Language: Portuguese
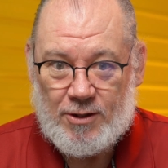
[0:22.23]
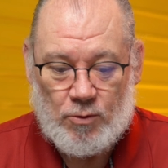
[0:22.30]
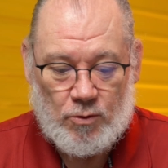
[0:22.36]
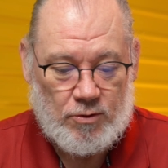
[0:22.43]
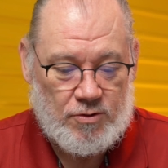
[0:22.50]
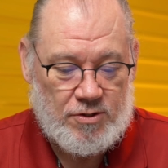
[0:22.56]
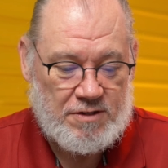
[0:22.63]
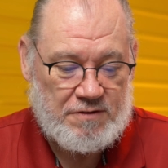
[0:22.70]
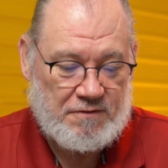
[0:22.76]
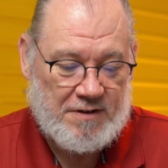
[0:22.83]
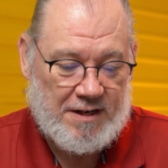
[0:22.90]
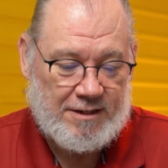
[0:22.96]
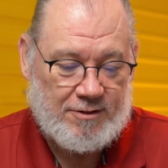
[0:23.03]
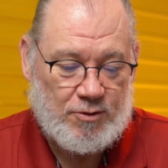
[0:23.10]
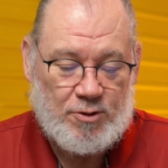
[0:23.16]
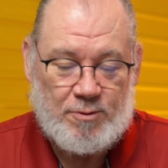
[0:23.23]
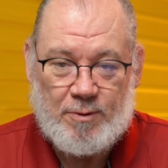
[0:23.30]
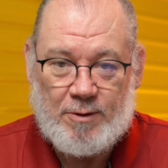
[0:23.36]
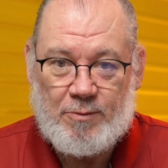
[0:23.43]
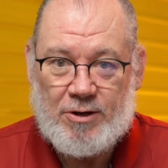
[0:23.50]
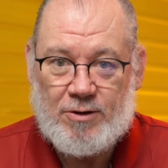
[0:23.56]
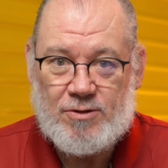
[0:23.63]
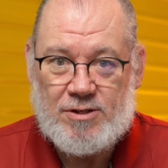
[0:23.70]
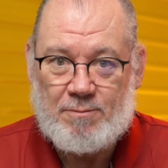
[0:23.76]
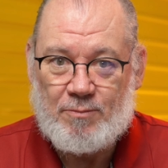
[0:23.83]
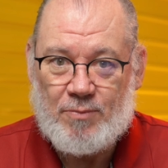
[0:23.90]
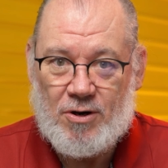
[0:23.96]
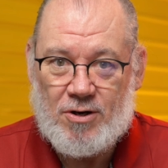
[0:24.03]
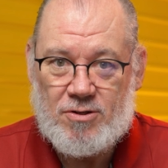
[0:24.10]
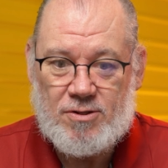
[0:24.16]
Quando se fala dos primeiros
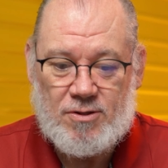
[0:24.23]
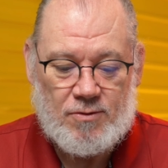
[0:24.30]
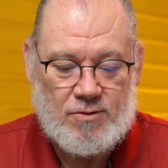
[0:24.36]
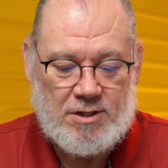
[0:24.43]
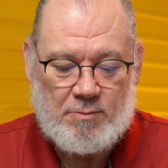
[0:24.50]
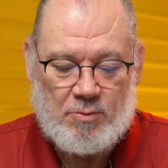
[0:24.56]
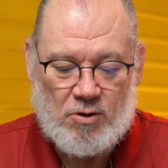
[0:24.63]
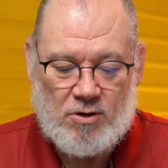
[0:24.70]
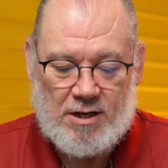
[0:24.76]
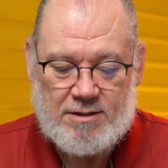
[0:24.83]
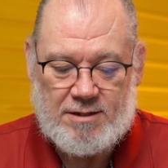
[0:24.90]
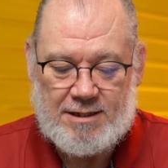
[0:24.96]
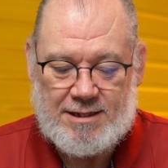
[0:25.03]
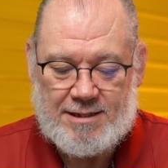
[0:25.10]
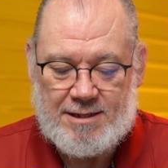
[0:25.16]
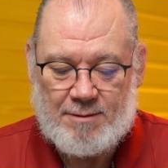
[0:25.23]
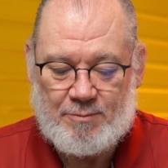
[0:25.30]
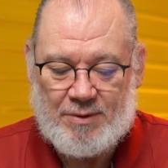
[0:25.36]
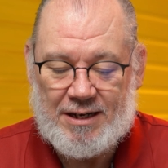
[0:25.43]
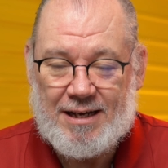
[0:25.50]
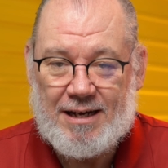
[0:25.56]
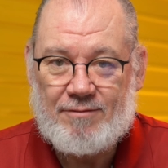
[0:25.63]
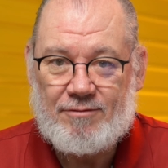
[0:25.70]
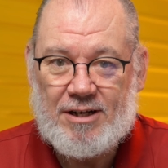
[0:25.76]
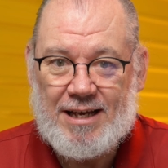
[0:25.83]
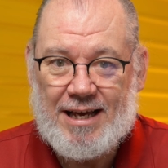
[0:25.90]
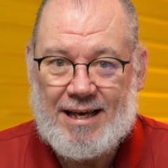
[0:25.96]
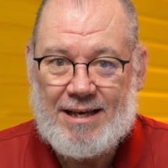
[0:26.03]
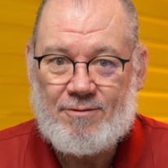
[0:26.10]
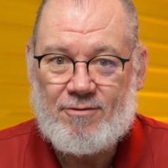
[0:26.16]
apóstolos, é por causa dessa palavra,
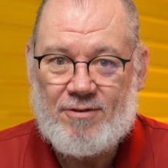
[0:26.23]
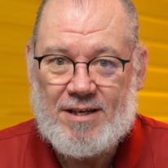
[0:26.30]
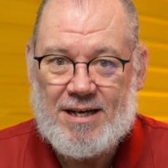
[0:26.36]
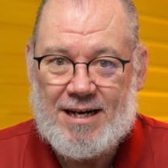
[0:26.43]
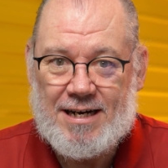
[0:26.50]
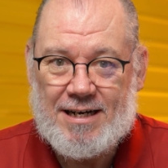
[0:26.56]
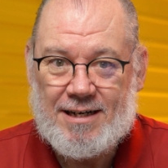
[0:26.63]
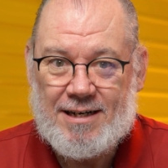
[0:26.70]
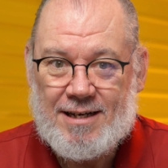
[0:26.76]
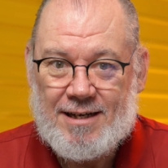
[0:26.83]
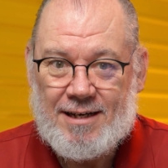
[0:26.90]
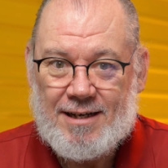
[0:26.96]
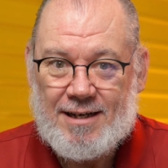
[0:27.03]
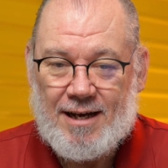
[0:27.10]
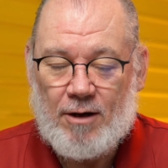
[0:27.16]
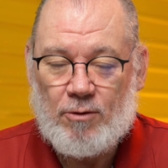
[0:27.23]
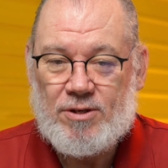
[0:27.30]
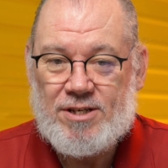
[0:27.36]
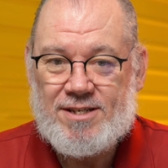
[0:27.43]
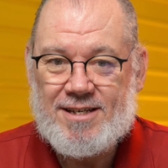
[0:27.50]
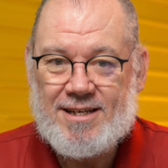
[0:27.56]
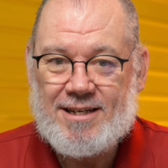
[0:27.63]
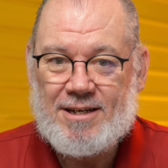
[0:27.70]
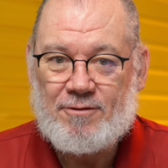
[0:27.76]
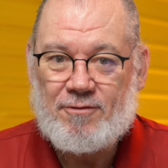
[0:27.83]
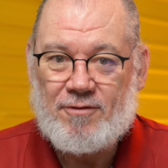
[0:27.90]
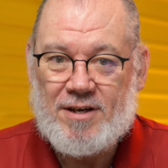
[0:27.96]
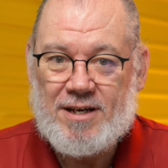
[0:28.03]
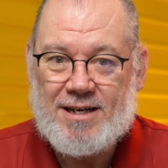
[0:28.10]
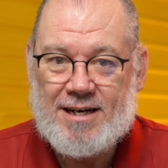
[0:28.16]
enviar, é o que
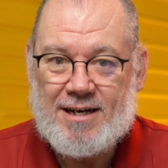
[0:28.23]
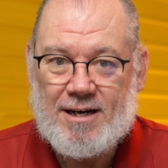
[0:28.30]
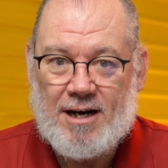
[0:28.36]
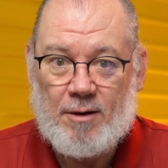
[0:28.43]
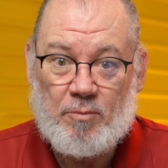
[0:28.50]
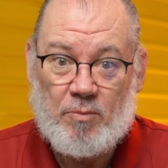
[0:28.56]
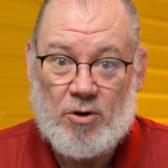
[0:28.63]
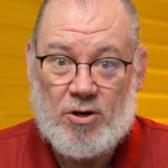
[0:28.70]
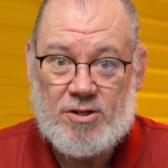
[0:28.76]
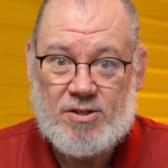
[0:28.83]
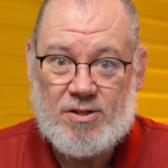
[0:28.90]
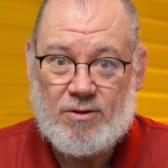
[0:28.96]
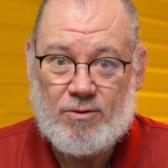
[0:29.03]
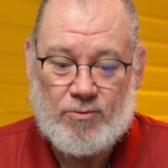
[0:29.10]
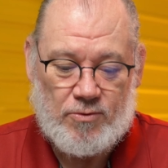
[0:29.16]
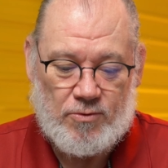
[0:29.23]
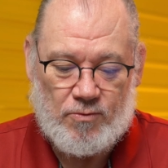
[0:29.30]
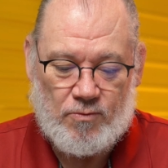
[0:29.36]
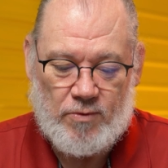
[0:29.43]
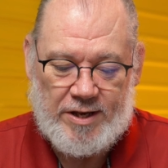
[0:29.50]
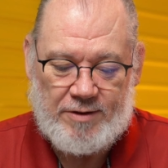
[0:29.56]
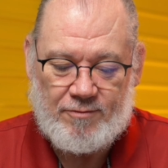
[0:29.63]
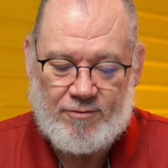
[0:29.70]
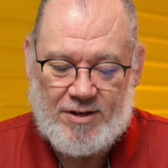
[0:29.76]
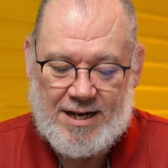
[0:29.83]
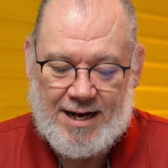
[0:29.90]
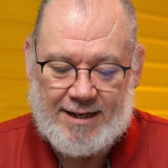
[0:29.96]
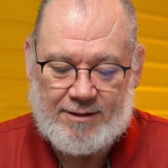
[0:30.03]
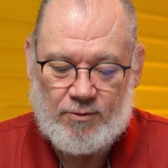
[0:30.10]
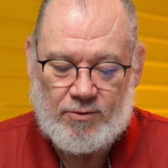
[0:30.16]
significa apóstolo, um
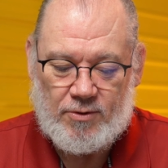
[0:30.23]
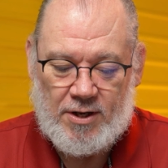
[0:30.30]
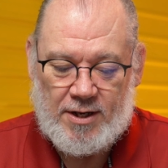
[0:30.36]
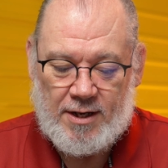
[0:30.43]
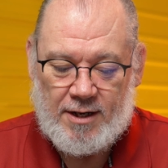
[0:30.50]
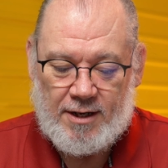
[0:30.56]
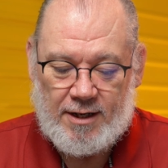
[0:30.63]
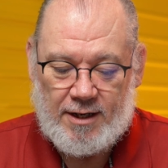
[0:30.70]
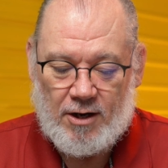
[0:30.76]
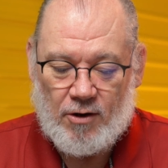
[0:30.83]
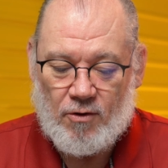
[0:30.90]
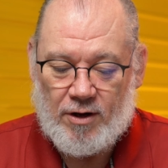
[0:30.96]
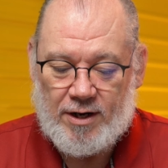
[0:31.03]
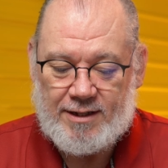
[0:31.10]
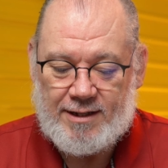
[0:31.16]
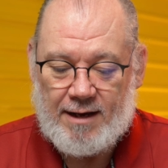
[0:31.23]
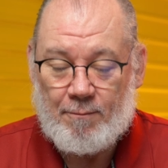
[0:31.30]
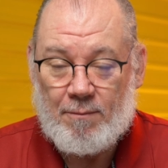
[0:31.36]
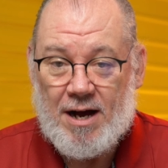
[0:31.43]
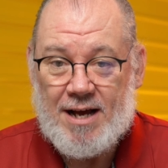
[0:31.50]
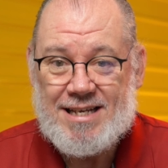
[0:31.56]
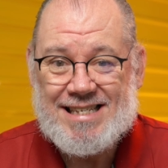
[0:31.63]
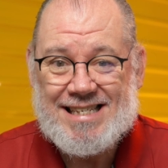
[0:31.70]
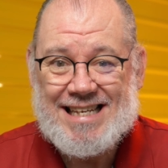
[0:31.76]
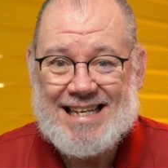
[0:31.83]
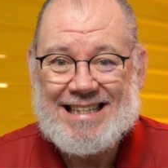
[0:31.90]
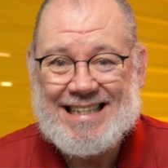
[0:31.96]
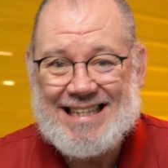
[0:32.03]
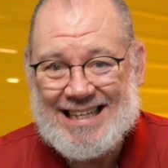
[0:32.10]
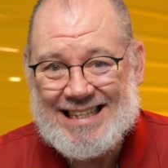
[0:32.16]
enviado e agora tem mais
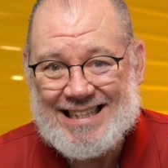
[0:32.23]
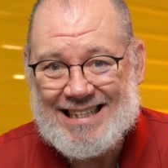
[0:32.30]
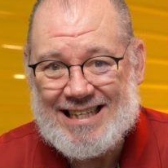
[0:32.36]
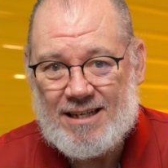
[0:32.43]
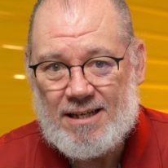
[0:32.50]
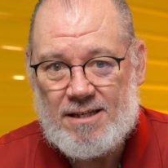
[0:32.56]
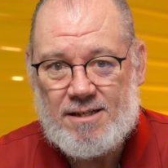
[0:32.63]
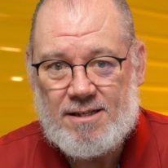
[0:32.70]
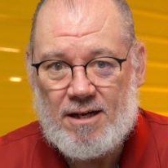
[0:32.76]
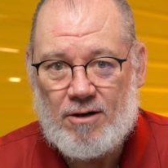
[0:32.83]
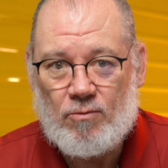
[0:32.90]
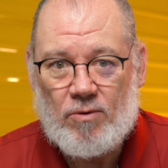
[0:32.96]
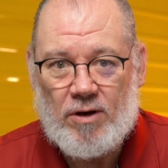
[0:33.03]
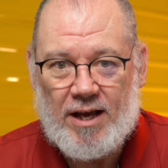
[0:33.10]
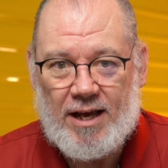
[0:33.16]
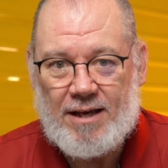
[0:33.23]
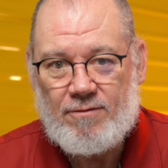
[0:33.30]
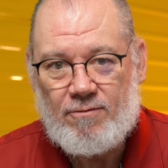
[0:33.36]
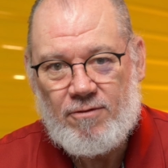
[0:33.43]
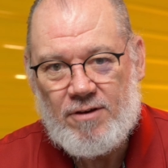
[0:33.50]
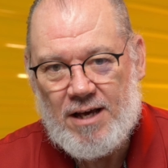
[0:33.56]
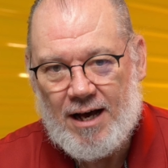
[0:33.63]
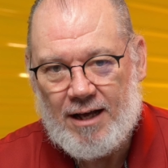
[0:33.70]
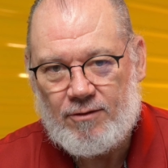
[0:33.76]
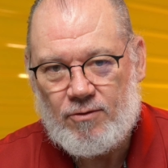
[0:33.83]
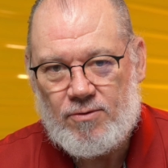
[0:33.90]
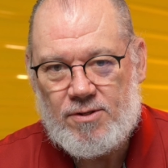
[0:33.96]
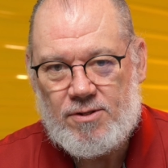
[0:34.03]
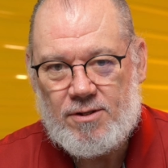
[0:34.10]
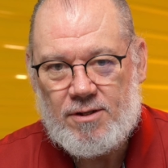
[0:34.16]
70 que são
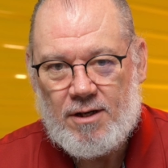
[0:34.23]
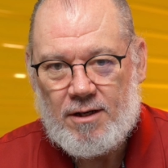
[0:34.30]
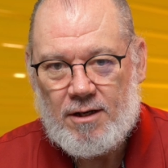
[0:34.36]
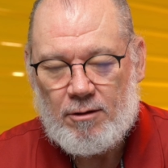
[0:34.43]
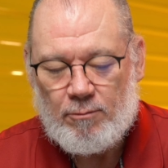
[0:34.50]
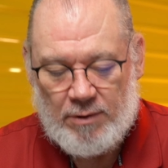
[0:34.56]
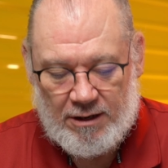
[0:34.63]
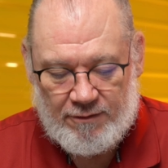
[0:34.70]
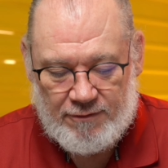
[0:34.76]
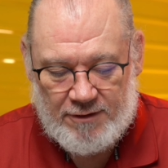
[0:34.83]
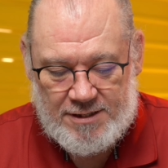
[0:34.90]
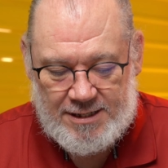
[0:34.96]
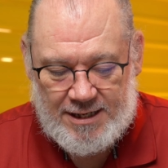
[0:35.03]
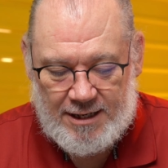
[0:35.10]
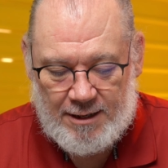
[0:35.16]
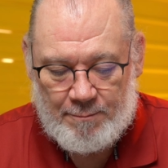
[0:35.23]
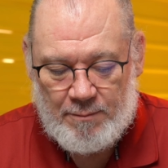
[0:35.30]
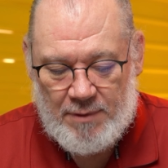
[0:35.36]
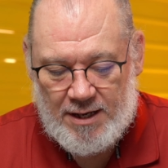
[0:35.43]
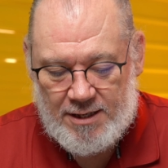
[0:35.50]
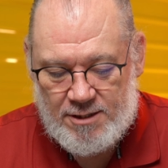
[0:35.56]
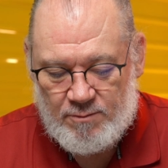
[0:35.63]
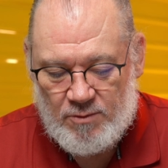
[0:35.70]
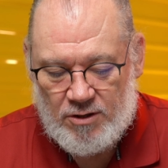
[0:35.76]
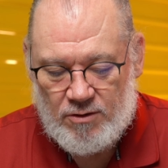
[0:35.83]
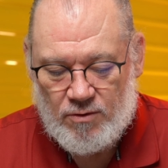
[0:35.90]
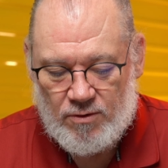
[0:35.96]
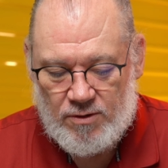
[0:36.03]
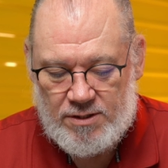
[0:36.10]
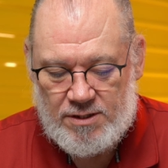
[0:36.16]
enviados para fazer a mesma
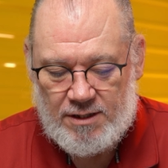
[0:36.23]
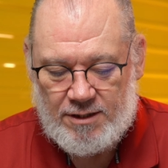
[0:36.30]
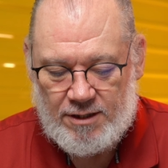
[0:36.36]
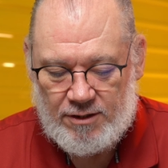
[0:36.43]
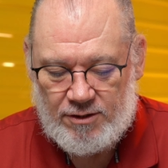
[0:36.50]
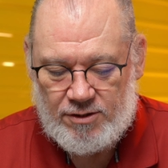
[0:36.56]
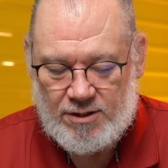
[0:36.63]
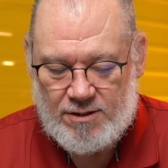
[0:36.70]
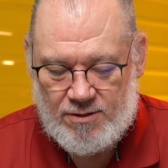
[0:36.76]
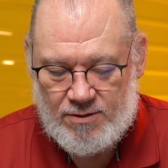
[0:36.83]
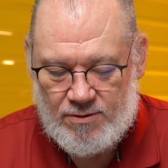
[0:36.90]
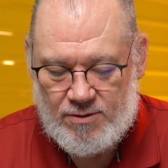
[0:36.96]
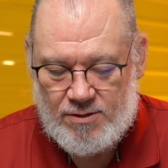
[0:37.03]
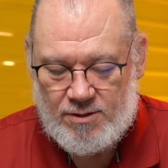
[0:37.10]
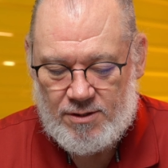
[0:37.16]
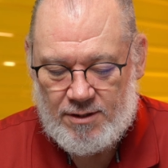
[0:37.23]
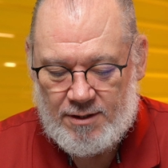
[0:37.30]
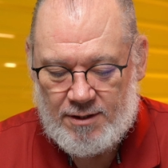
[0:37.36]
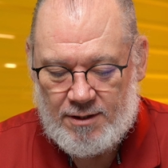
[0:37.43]
coisa que Jesus